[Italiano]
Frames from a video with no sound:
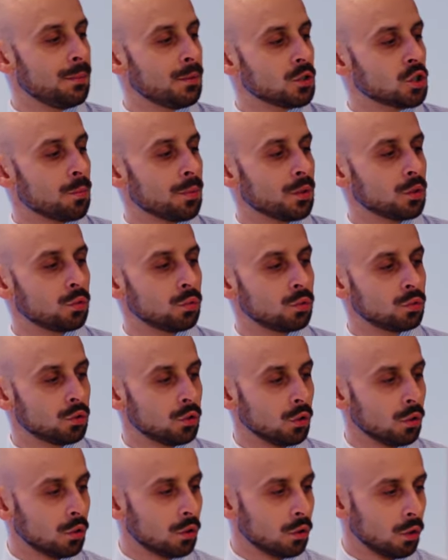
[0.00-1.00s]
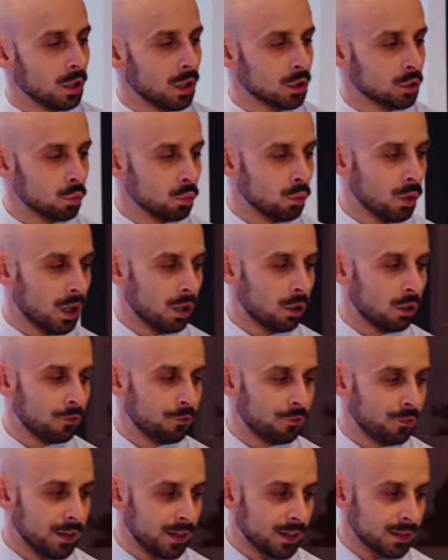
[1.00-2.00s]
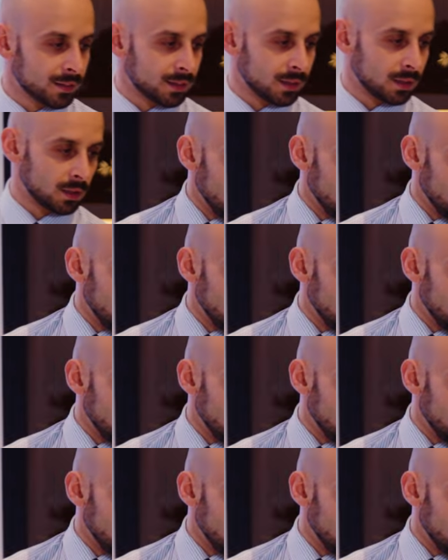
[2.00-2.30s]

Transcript: ma soprattutto con la tua offerta.